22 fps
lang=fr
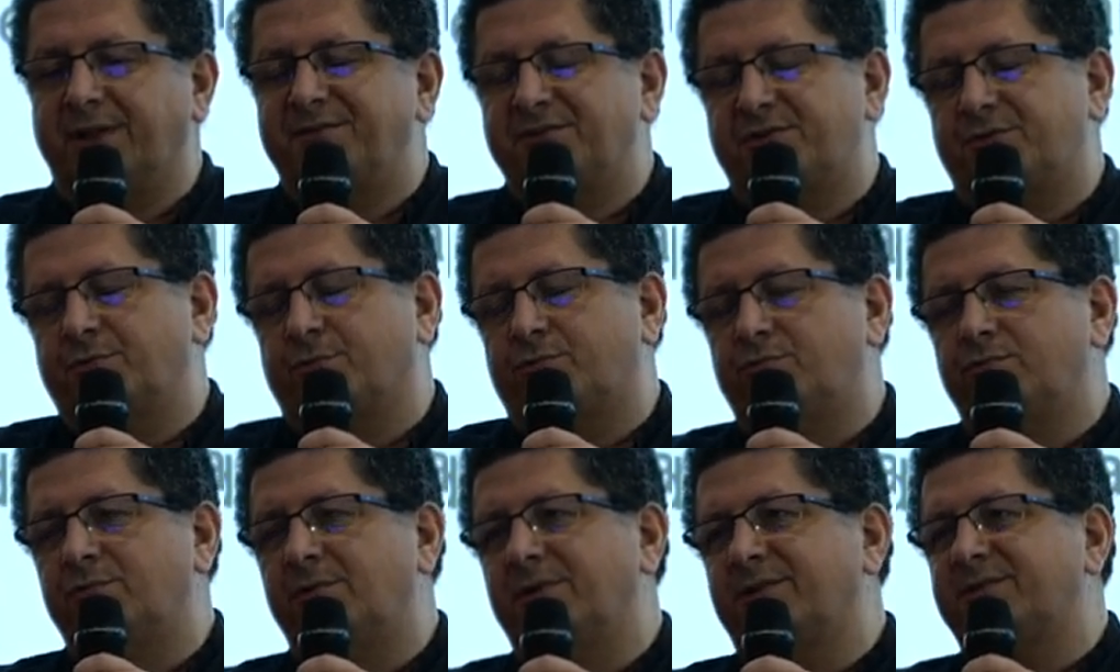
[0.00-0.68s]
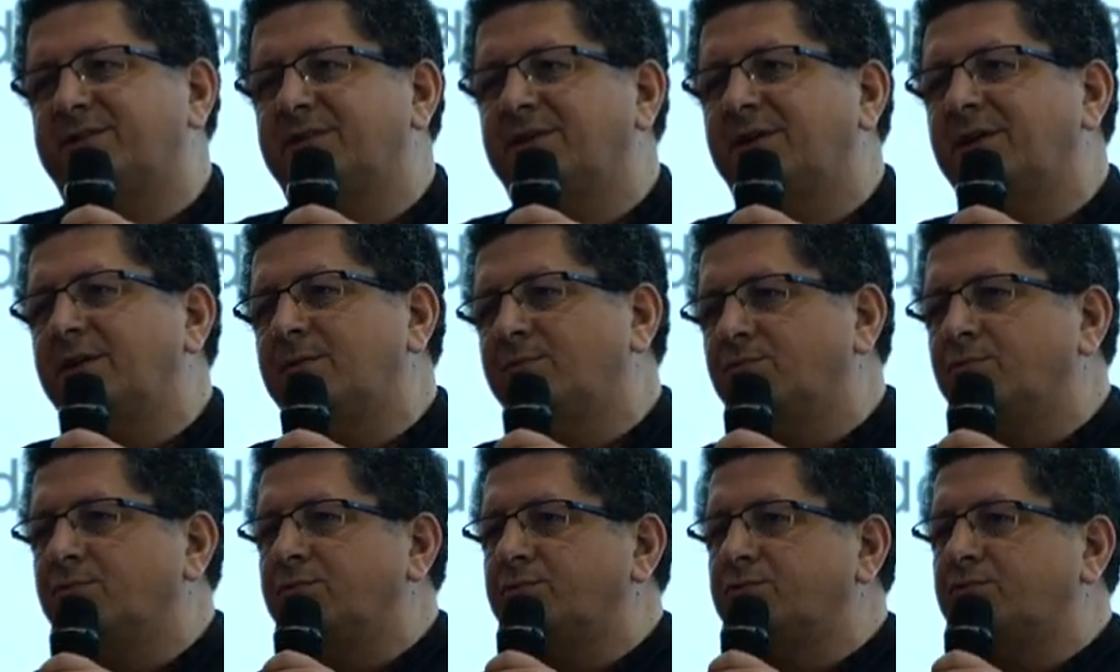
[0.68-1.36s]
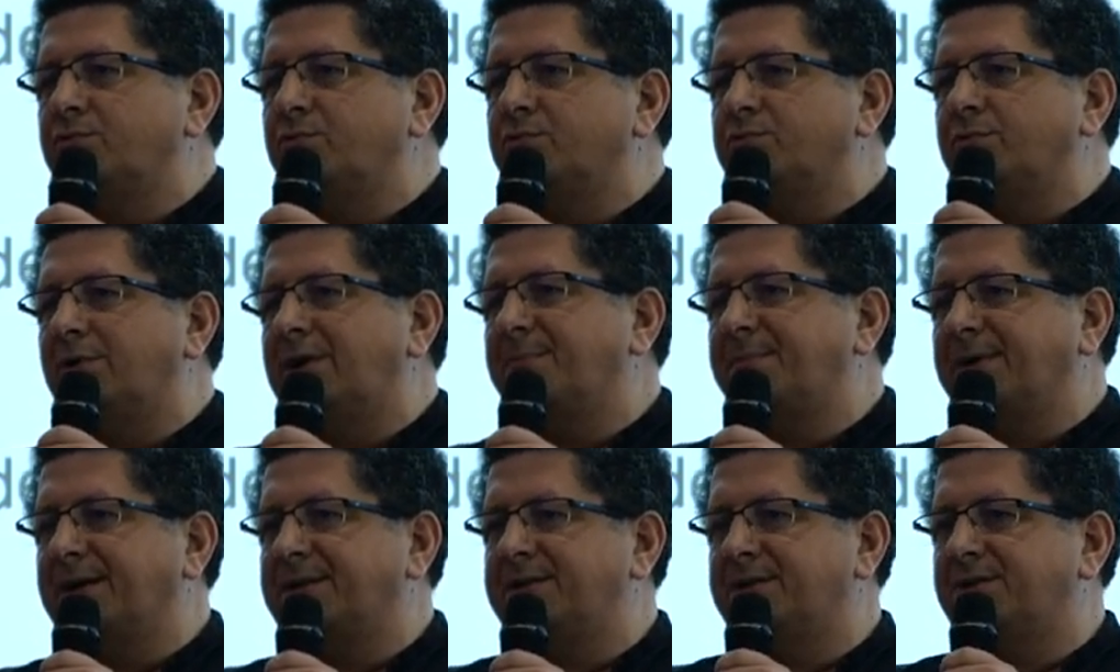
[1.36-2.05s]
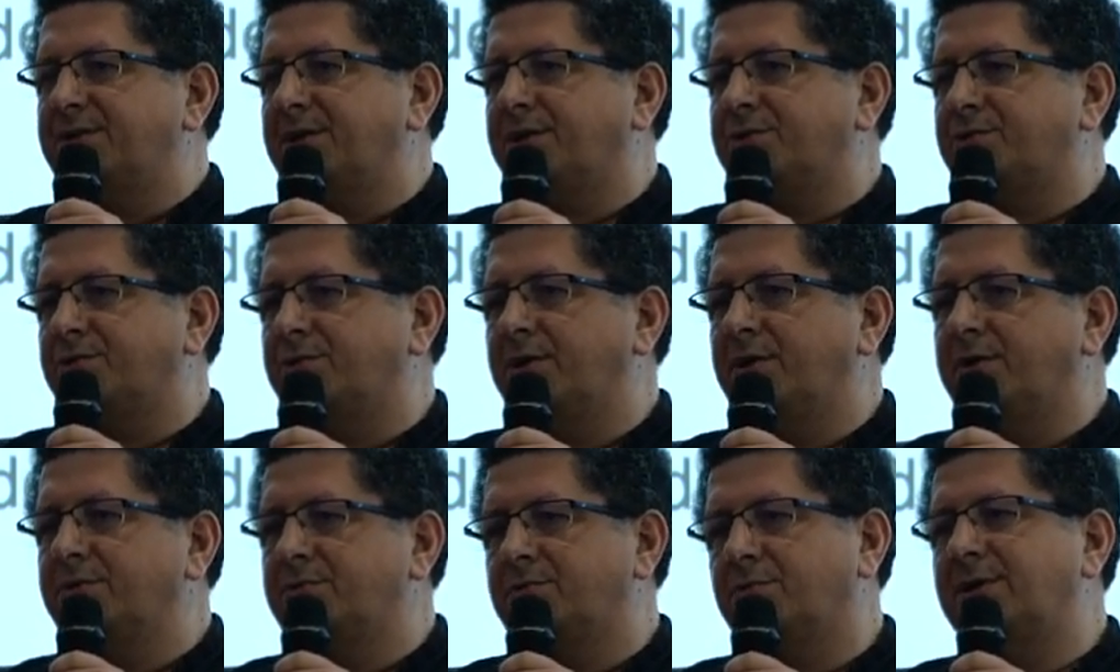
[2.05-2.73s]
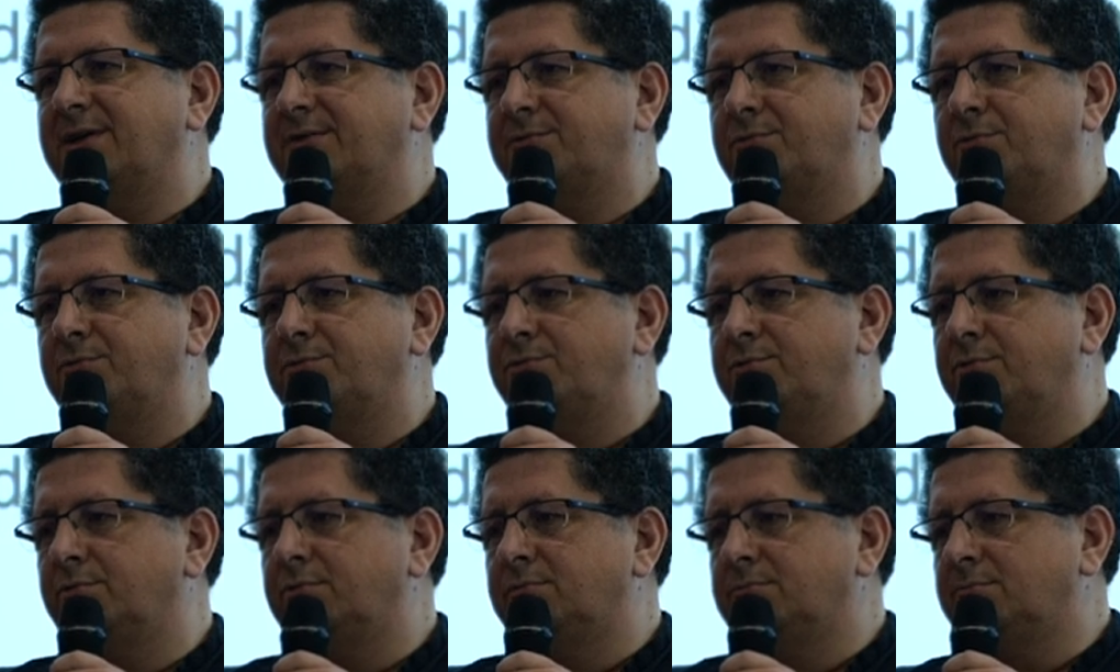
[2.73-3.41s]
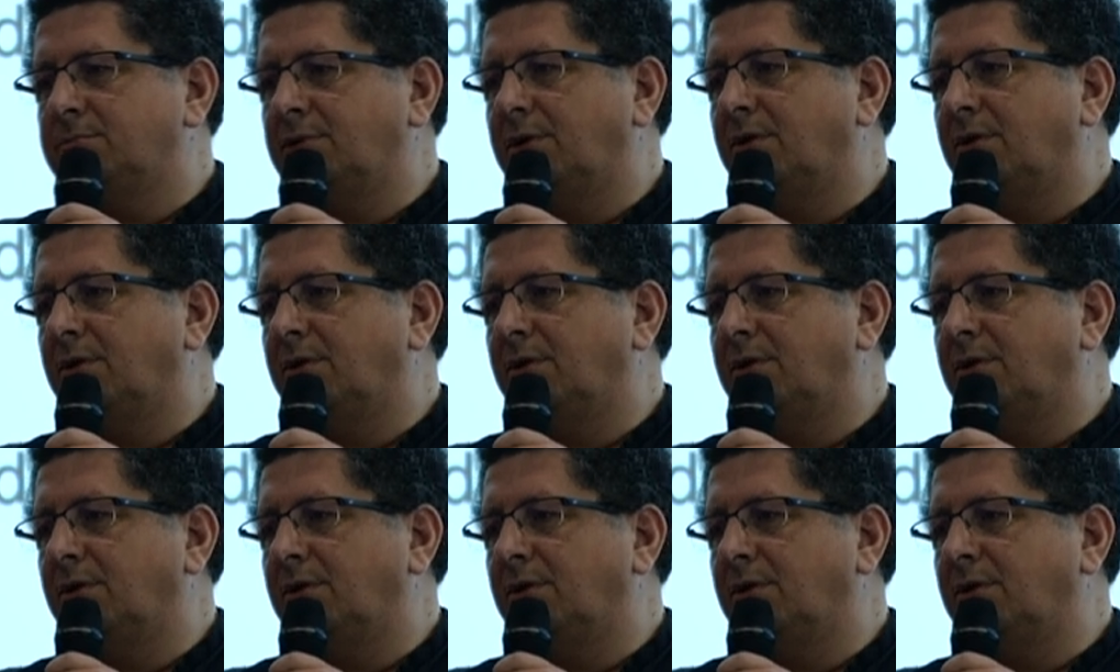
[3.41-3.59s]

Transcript: avait surtout un très bon retour de la part des chercheurs sur la solution.